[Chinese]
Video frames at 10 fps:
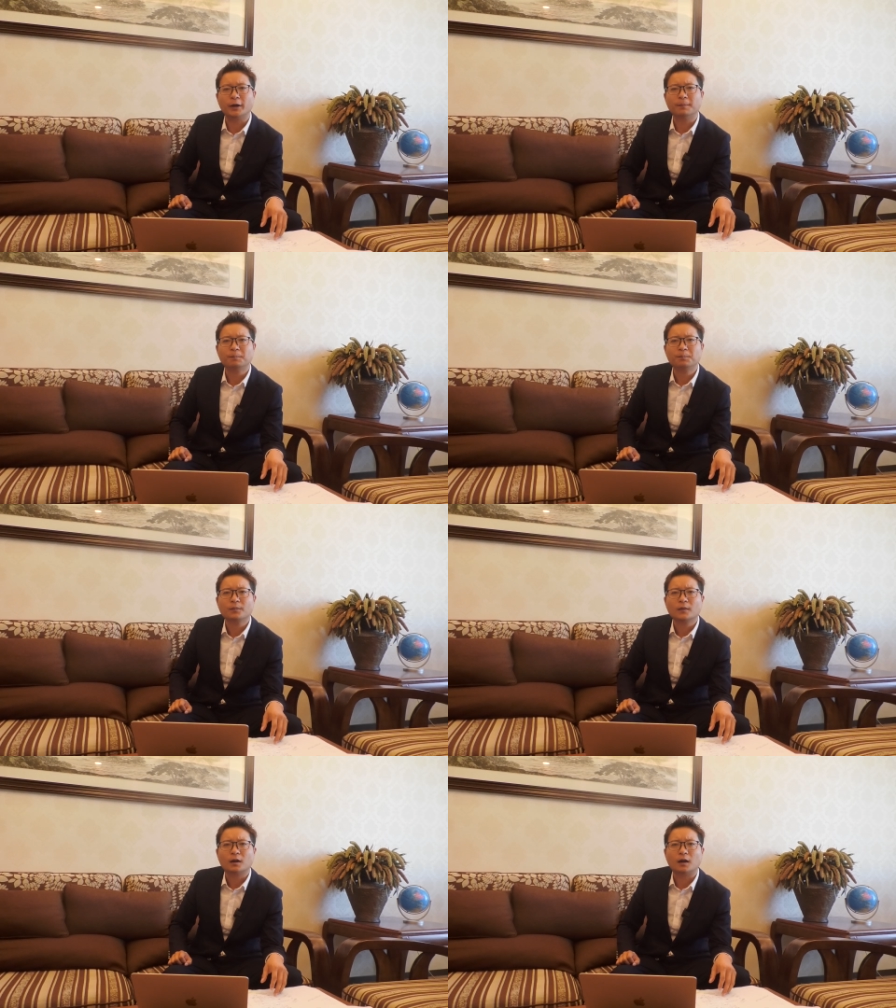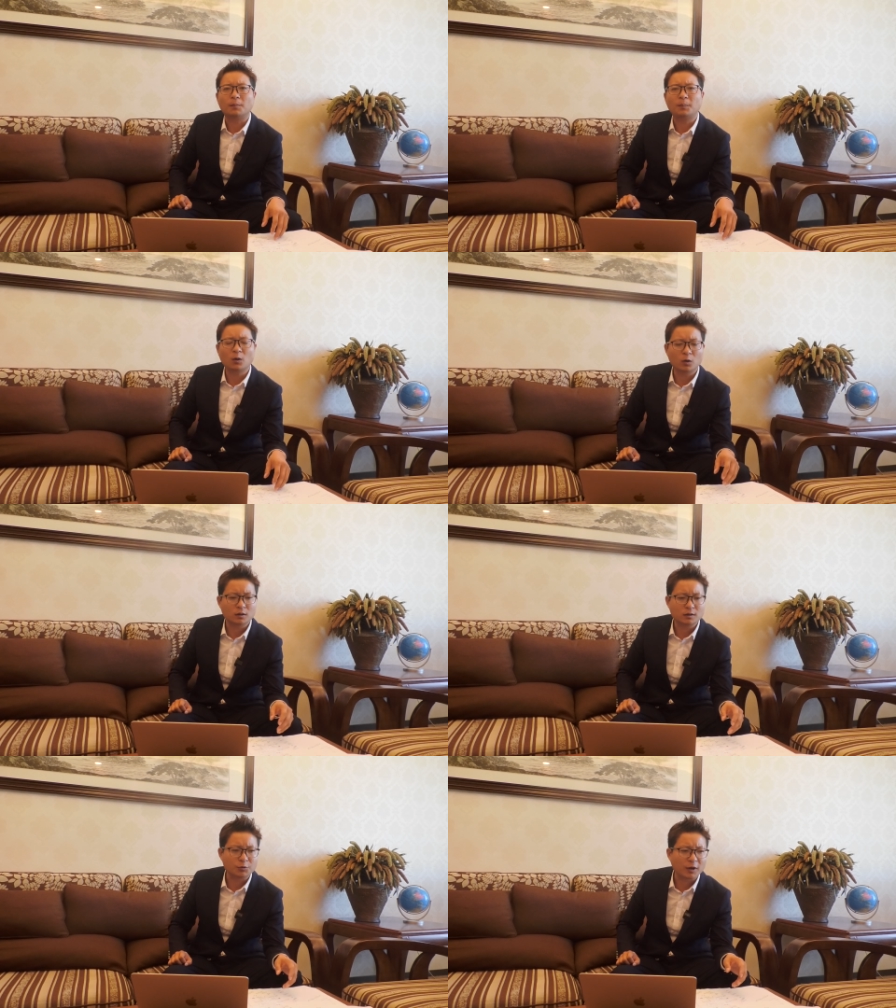略啊，包
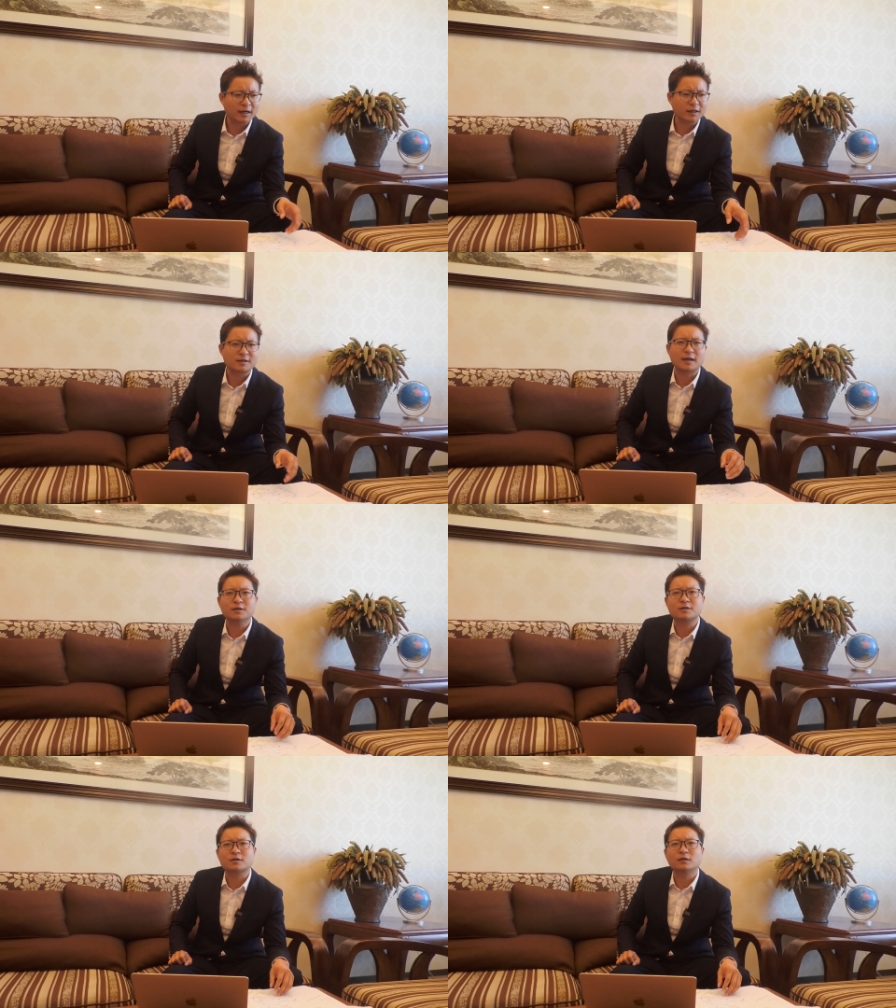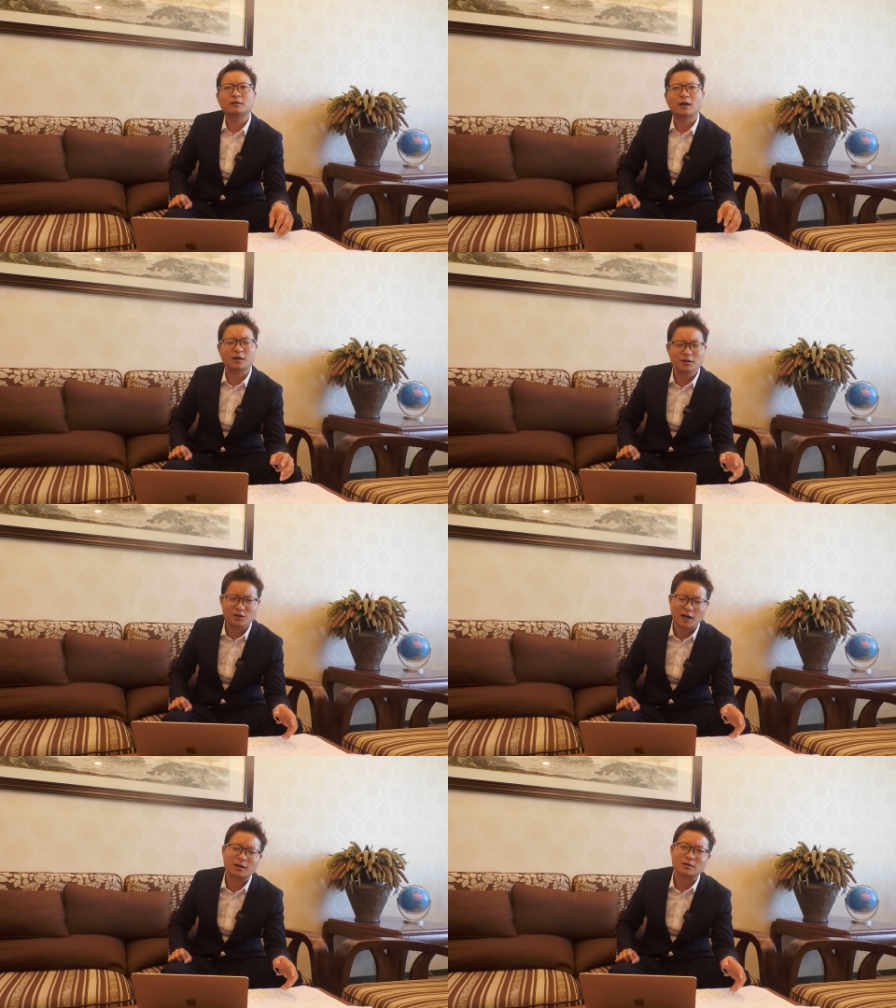括原来那个桑德斯，他
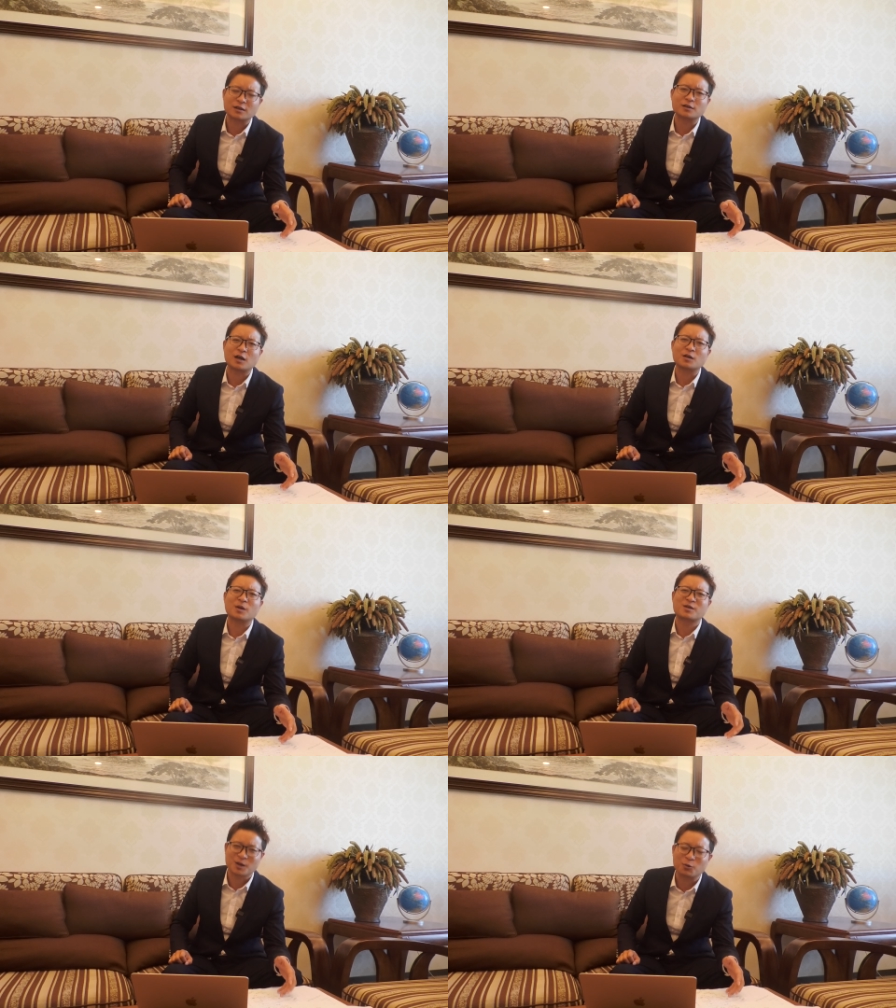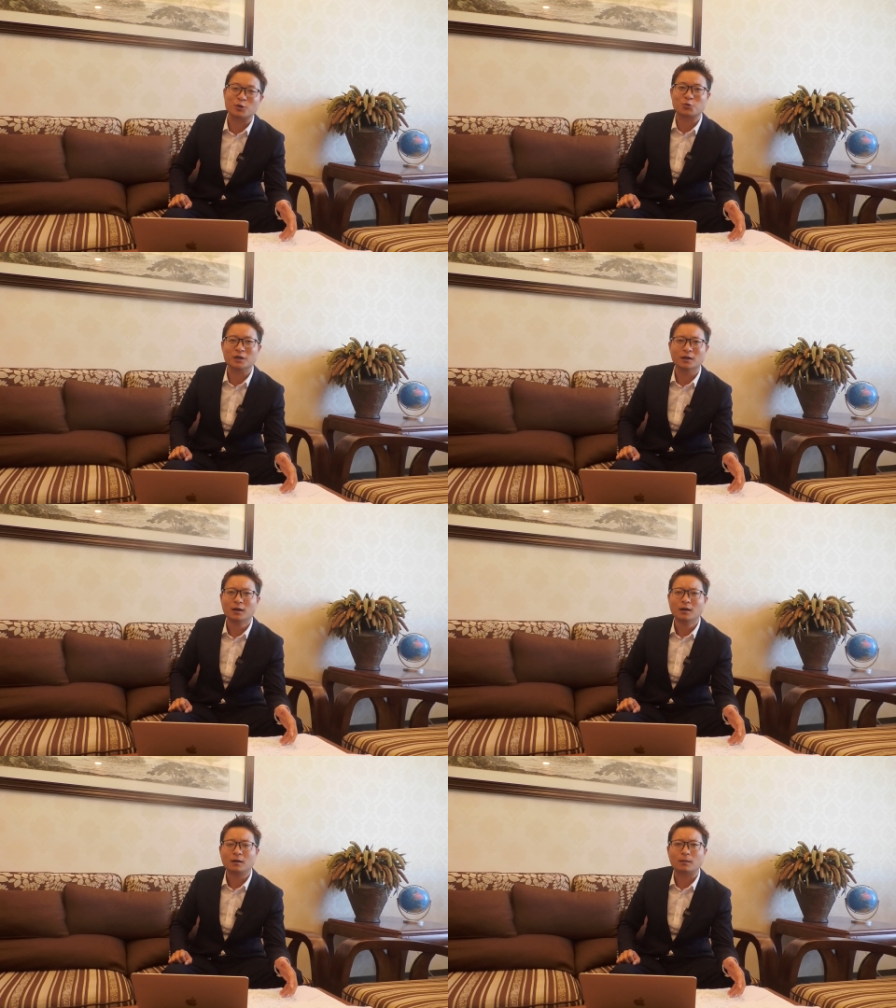更加的这个叫什么社会主义。
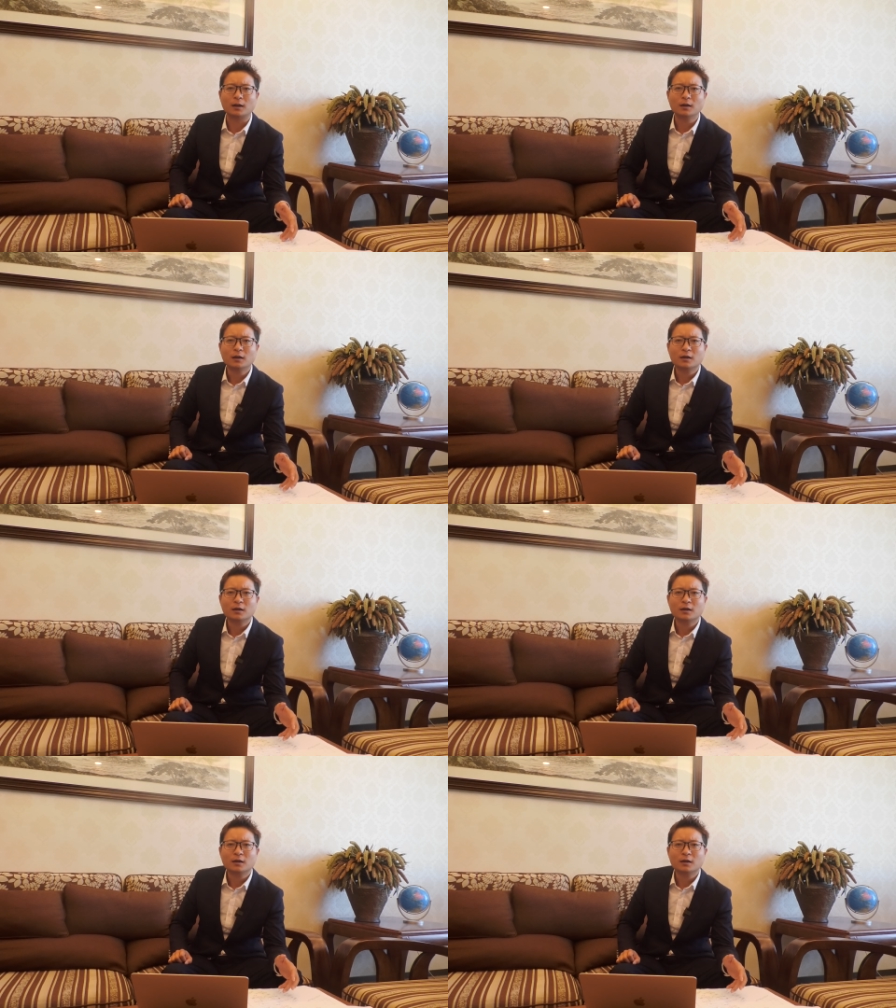是吧？